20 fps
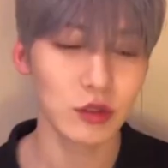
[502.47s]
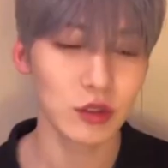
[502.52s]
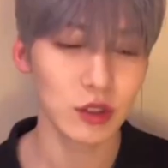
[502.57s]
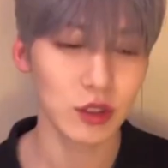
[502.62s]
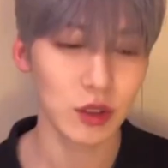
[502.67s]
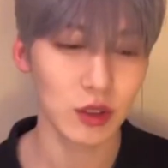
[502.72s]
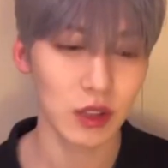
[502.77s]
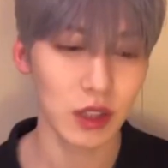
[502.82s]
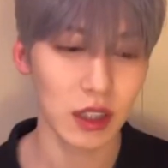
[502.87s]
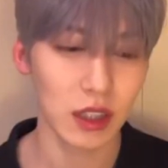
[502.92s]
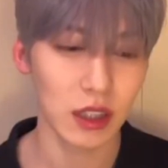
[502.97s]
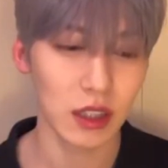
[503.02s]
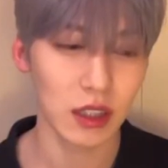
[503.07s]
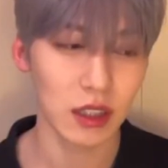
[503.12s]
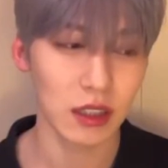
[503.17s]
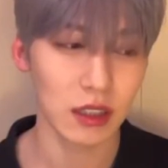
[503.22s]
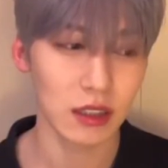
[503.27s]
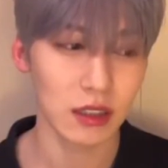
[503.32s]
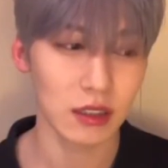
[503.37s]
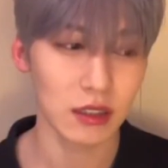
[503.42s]
한국
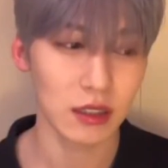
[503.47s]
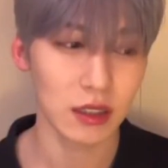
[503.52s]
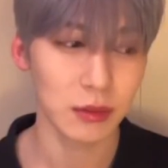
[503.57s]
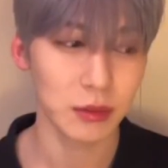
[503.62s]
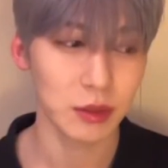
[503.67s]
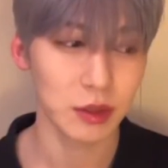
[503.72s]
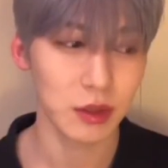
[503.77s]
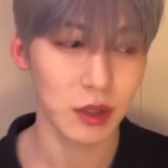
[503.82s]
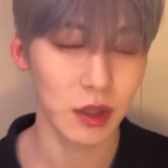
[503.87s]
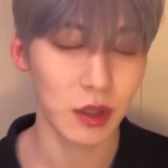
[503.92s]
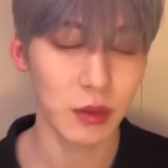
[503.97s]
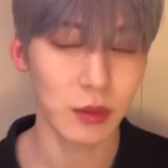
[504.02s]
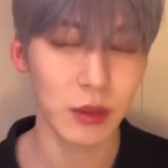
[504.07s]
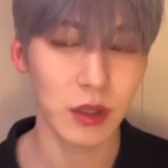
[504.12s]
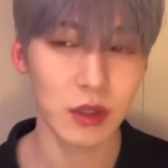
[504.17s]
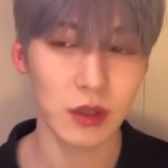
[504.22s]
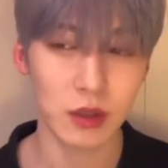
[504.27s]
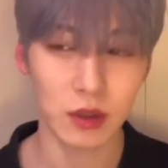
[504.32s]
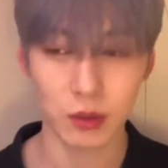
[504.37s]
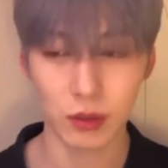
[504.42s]
전에 샵에서 헤어
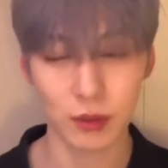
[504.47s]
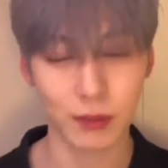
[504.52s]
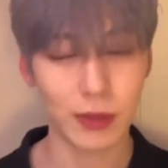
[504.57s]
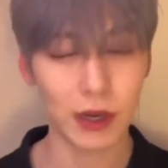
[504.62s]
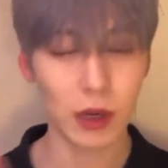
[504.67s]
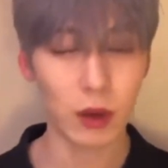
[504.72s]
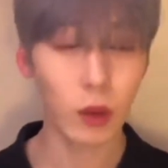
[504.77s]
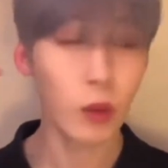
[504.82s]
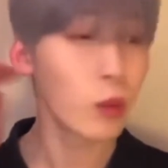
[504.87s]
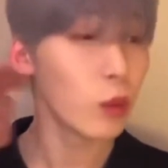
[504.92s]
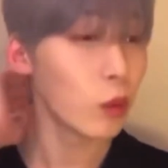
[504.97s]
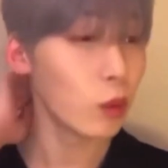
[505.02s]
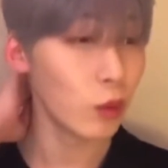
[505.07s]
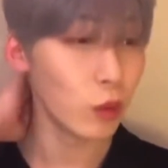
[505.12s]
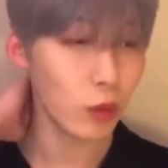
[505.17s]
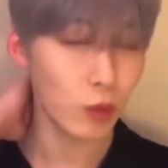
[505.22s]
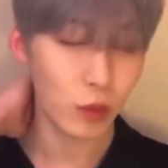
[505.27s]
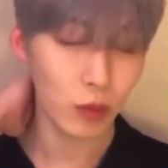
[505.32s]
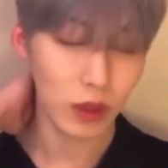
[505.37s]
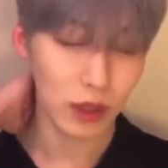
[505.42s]
메이크업을
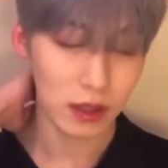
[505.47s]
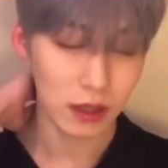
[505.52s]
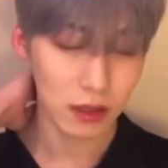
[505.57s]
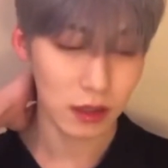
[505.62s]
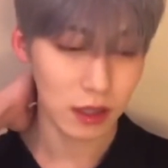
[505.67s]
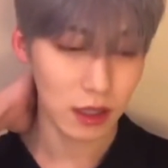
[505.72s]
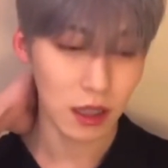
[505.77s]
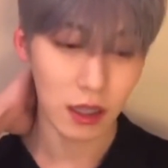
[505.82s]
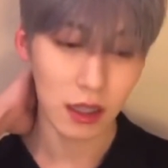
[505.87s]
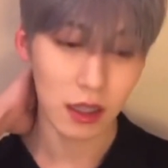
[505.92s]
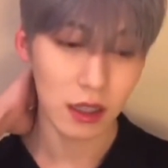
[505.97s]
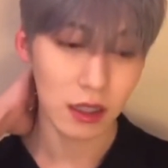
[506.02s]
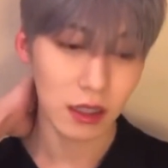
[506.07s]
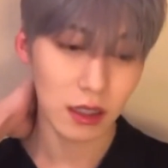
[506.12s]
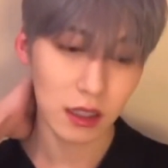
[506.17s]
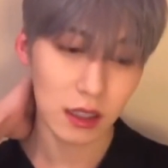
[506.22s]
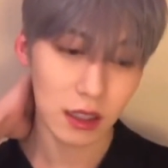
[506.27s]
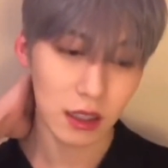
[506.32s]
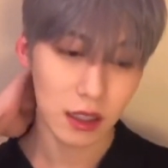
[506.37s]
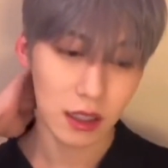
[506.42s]
받고 왔는데
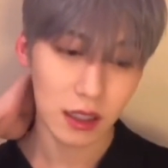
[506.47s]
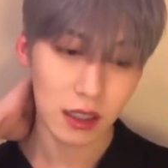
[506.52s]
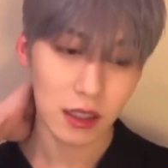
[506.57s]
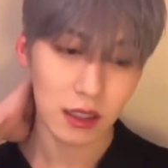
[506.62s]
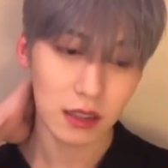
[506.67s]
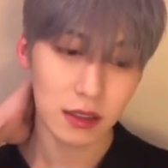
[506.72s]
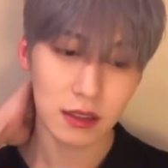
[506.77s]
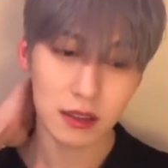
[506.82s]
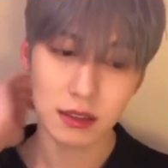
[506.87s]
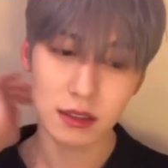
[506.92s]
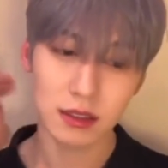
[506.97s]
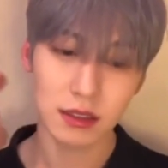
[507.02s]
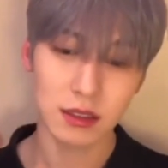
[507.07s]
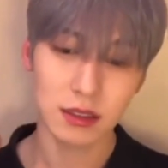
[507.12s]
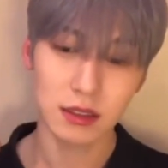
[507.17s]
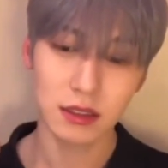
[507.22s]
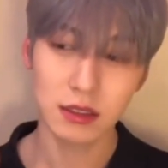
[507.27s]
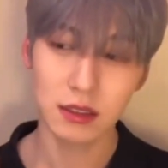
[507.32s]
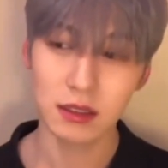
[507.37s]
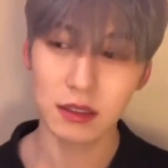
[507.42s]

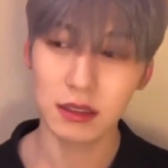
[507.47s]
이제